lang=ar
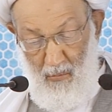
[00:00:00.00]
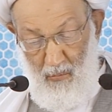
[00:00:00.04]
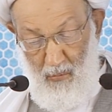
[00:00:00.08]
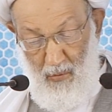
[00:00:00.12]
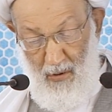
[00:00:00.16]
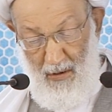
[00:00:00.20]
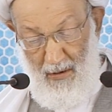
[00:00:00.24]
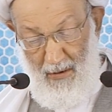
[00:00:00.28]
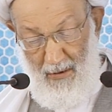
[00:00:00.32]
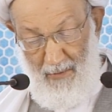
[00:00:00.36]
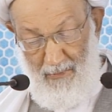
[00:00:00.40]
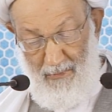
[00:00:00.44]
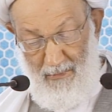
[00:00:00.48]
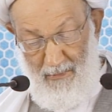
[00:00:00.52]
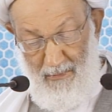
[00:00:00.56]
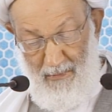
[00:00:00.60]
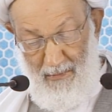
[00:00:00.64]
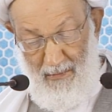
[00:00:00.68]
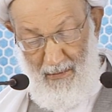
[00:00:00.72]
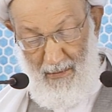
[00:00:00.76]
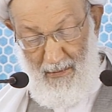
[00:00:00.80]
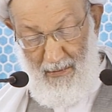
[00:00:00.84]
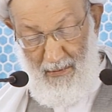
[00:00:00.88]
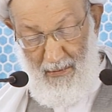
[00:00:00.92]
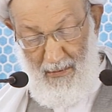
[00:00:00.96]

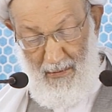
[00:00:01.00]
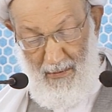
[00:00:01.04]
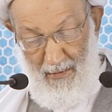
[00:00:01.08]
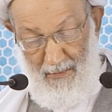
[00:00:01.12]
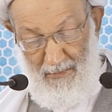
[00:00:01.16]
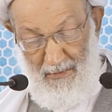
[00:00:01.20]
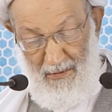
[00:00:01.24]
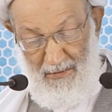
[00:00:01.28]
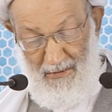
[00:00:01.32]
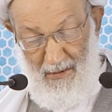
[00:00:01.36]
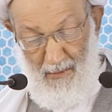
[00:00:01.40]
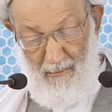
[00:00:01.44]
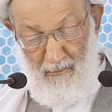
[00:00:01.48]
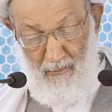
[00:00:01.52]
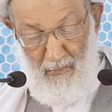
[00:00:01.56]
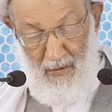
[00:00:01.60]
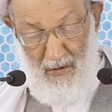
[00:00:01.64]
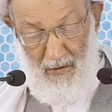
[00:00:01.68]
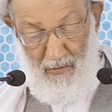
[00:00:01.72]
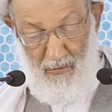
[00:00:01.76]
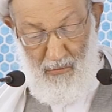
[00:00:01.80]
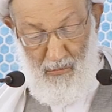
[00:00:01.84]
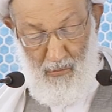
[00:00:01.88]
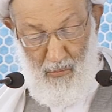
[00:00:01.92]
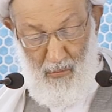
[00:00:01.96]
وحتى عددا من
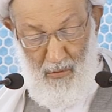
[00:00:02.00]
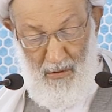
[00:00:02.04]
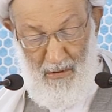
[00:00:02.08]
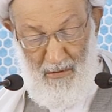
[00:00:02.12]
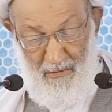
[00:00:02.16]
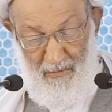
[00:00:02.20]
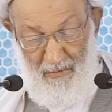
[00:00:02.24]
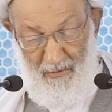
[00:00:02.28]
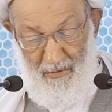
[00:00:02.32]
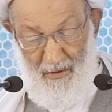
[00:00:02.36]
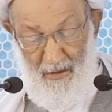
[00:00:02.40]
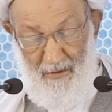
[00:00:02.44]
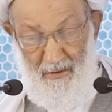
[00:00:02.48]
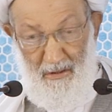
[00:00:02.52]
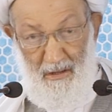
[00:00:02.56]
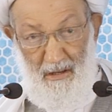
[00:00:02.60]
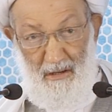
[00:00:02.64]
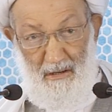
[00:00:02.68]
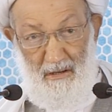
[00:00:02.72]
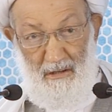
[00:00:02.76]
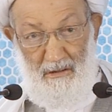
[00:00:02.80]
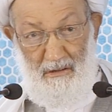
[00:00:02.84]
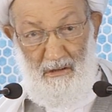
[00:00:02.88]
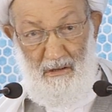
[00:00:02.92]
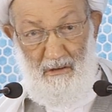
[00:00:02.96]
الدول
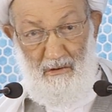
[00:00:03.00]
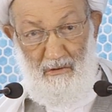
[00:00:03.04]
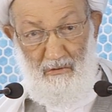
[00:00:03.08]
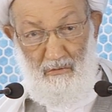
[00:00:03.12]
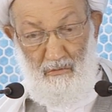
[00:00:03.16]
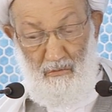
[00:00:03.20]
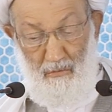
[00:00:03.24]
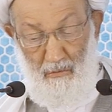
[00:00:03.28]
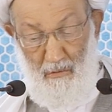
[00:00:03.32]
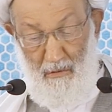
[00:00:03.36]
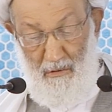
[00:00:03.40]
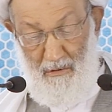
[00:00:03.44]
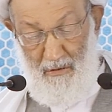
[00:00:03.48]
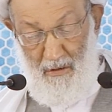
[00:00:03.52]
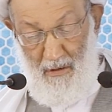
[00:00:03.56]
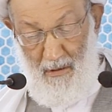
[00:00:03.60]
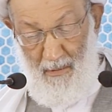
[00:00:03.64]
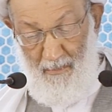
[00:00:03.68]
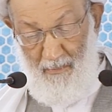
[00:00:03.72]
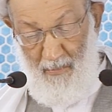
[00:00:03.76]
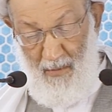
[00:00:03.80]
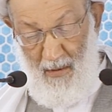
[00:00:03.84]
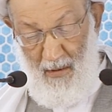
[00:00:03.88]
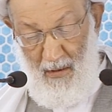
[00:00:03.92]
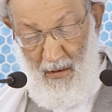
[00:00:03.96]
الصديقة
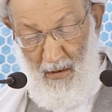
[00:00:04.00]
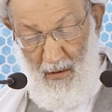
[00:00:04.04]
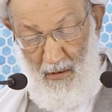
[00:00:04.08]
للسلطة